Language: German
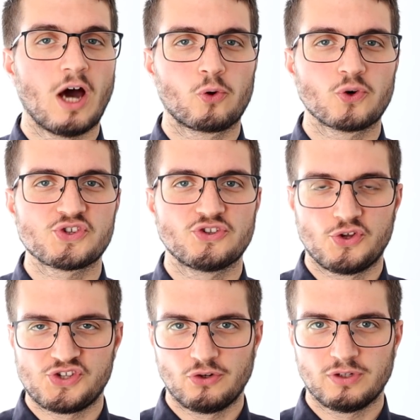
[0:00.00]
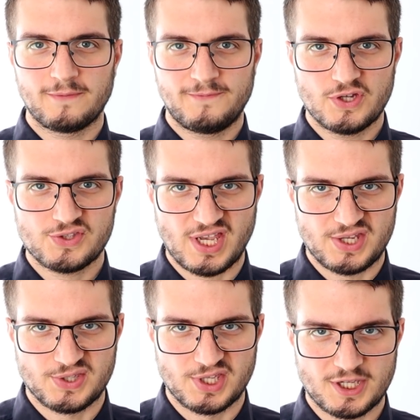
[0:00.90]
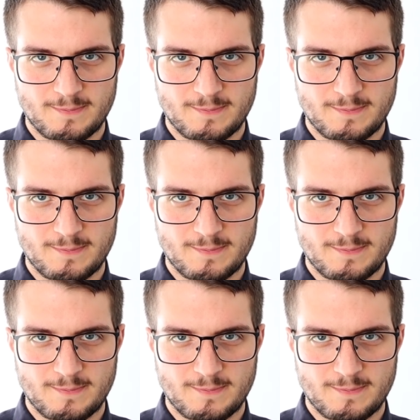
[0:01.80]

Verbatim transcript: August 1964.